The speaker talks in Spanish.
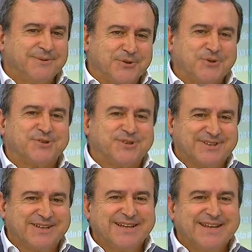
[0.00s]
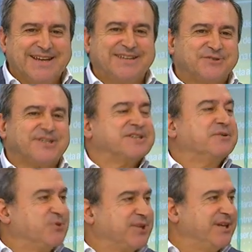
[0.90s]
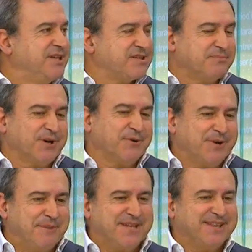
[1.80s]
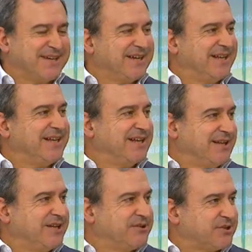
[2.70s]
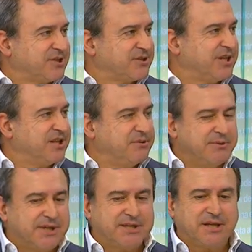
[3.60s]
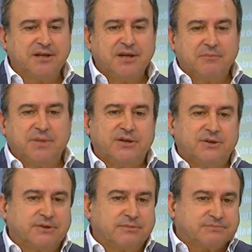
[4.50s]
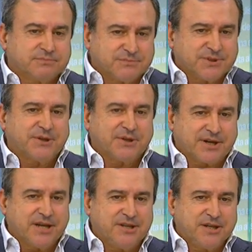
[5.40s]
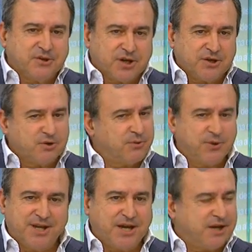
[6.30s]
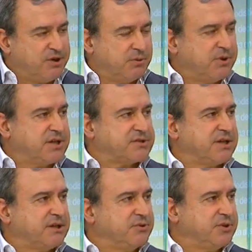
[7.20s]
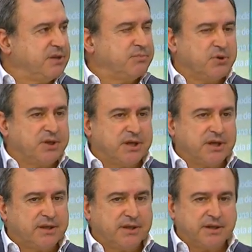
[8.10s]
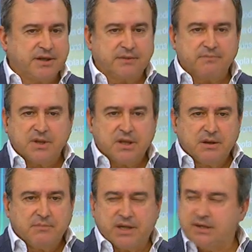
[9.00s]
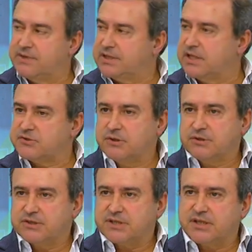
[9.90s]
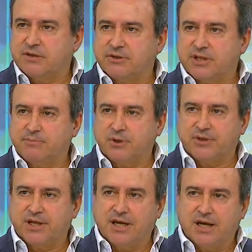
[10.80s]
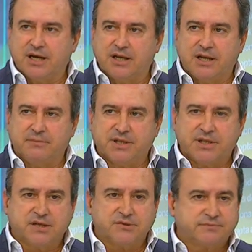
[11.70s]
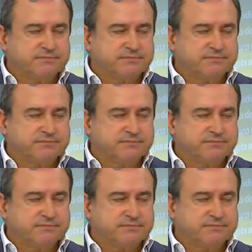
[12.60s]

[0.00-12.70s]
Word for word: Bueno, eso, eso es así como ustedes dicen porque obviamente él es el director nacional de vivienda, pero reitero que no voy a, no voy a hacer ningún tipo de, manifestaciones hasta no esté pronta la, investigación.